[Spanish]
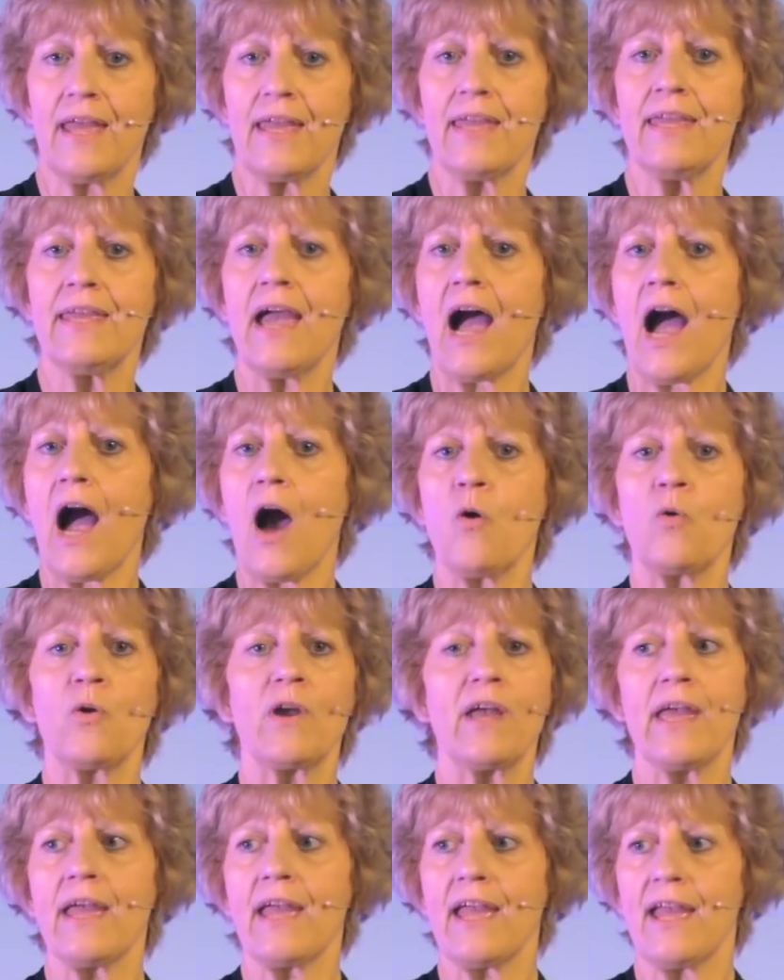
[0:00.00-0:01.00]
Y
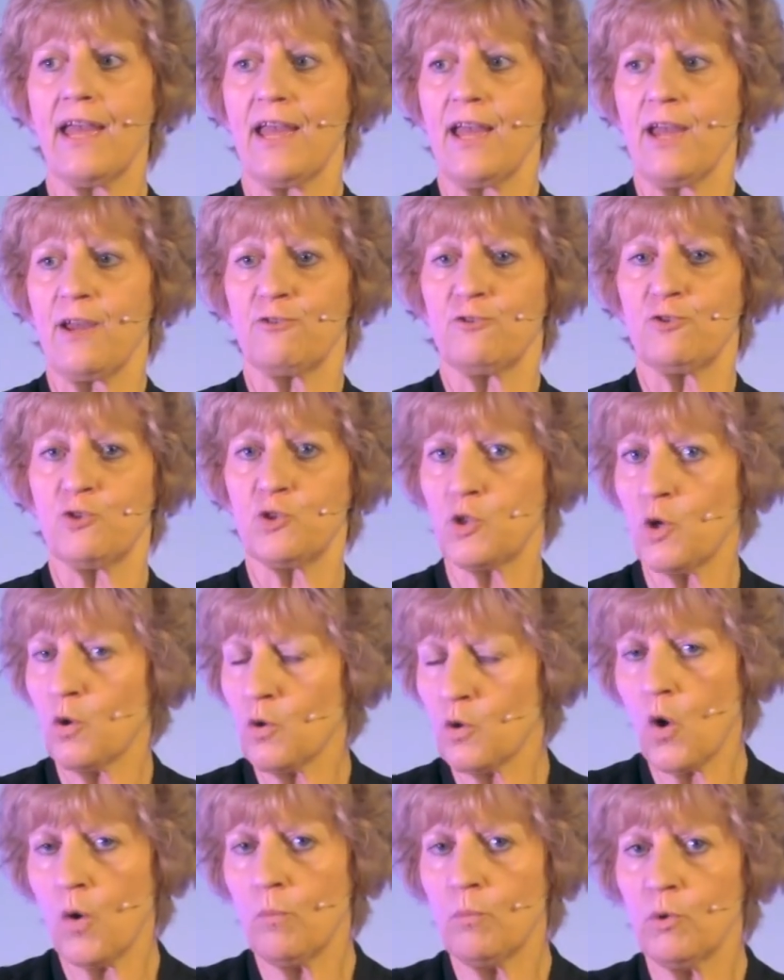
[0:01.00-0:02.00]
aunque
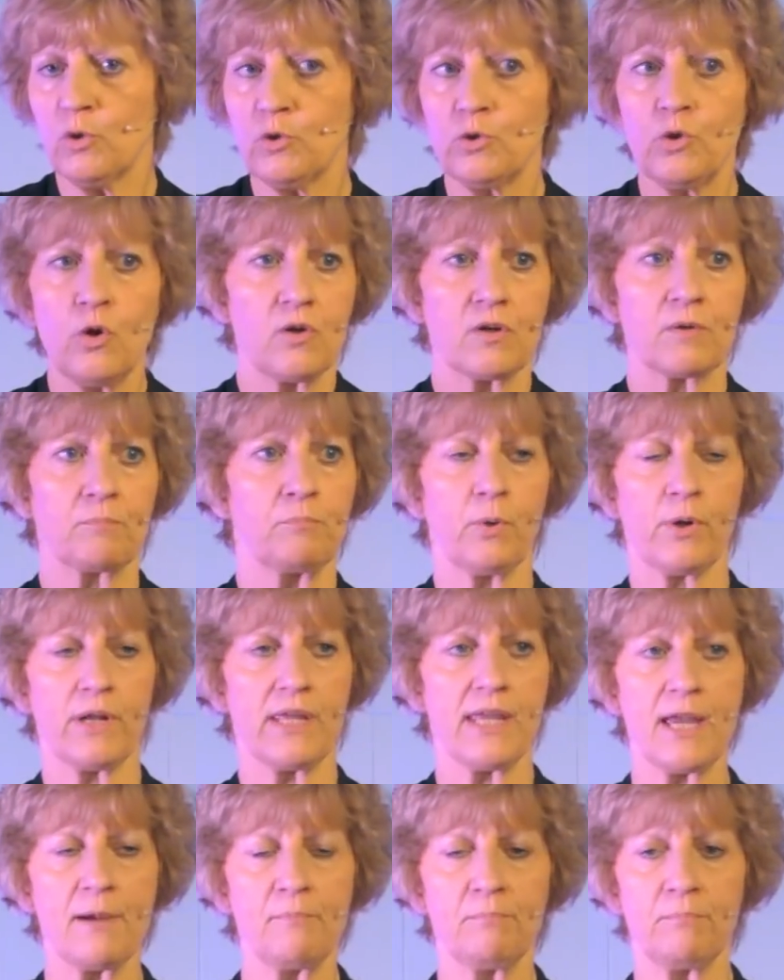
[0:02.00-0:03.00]
yo como don, por
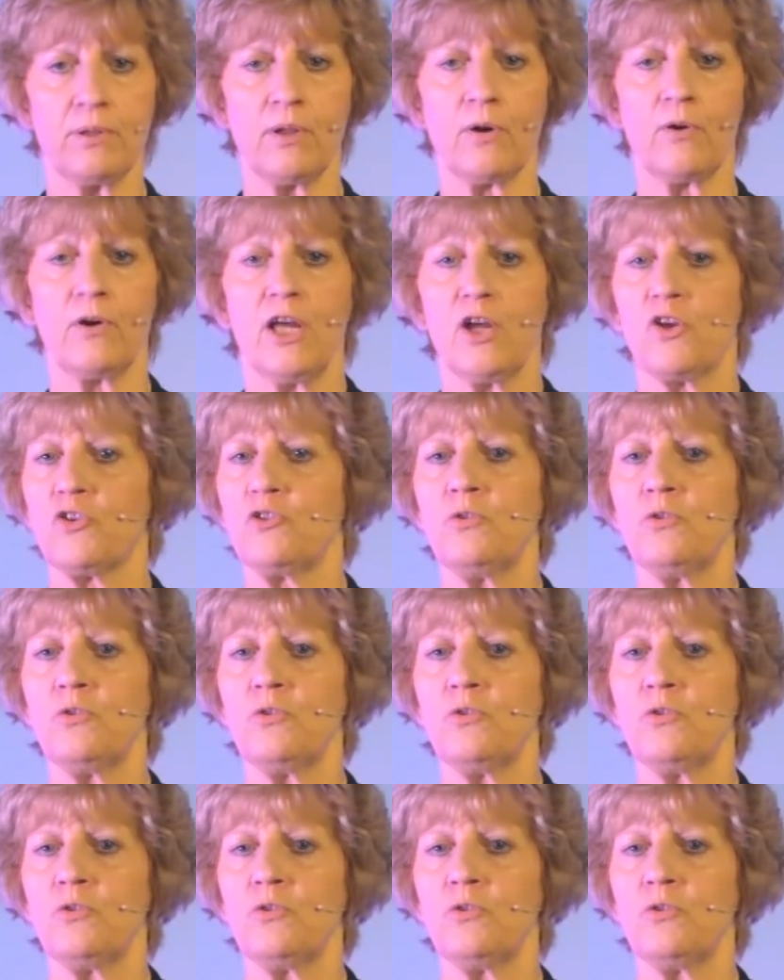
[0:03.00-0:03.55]
ejemplo,